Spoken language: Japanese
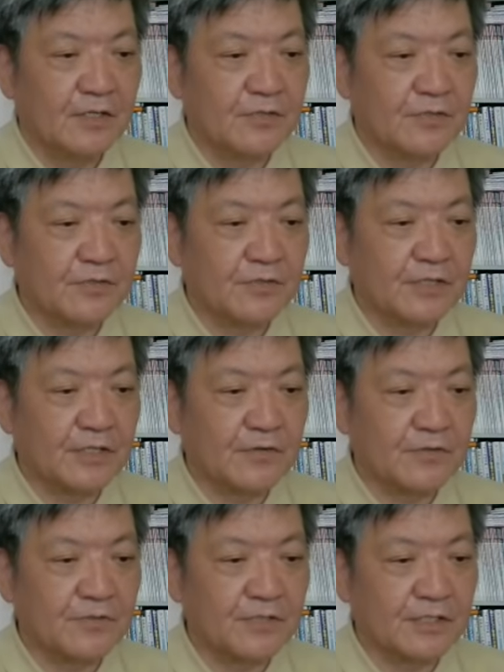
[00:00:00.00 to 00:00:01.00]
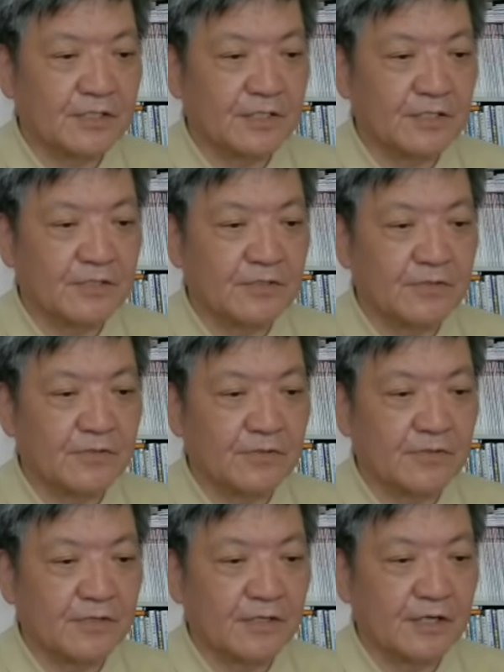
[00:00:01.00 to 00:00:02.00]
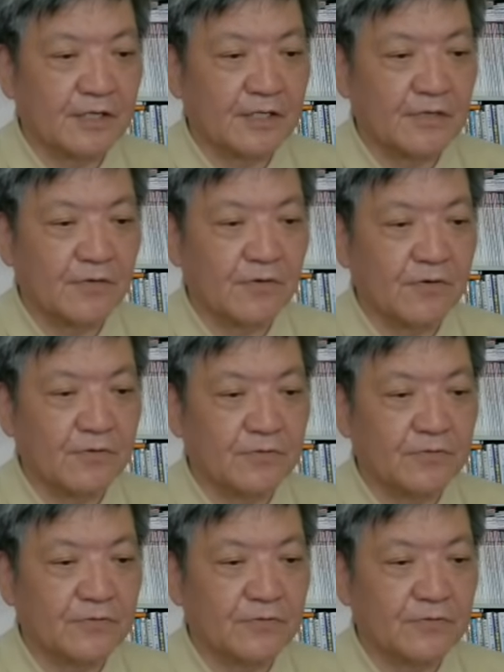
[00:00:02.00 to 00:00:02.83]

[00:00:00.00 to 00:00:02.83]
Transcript: 処理水が放出された24日以降、